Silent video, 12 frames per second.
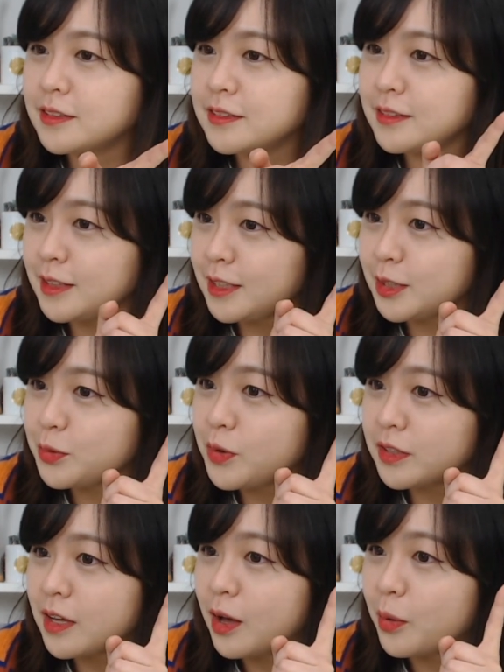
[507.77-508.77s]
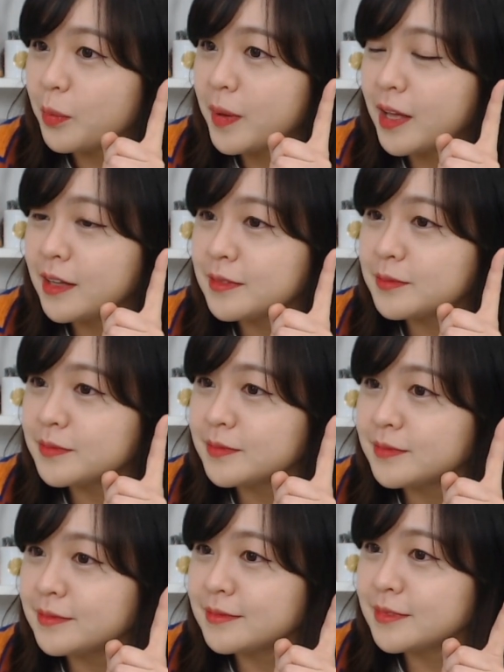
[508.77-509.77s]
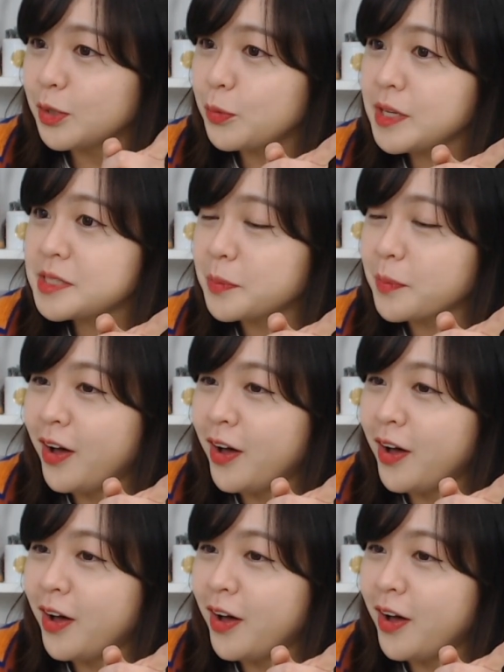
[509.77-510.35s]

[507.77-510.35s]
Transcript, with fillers: 你过得好吗? 왜什么?